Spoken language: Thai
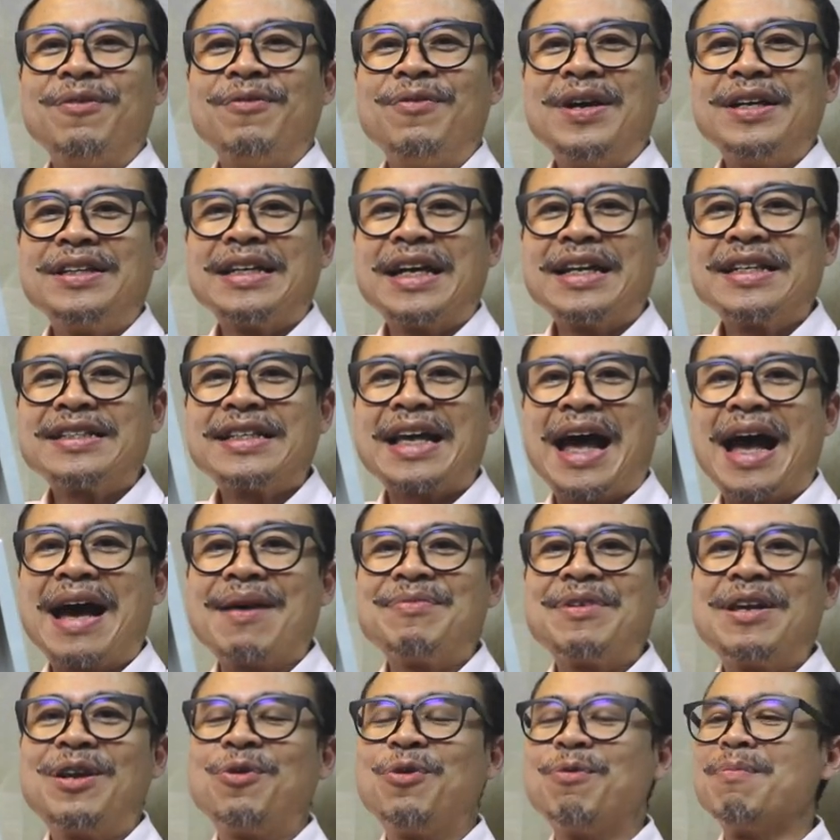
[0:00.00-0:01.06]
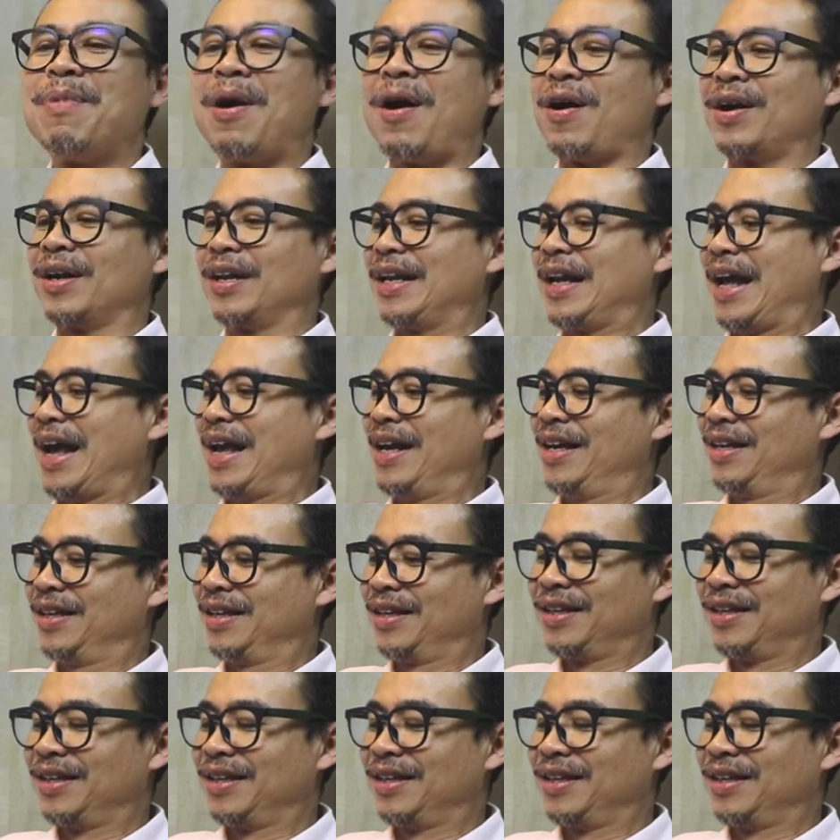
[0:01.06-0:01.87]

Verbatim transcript: เวอร์ชัน3ที่ลุงบอกเลยนะ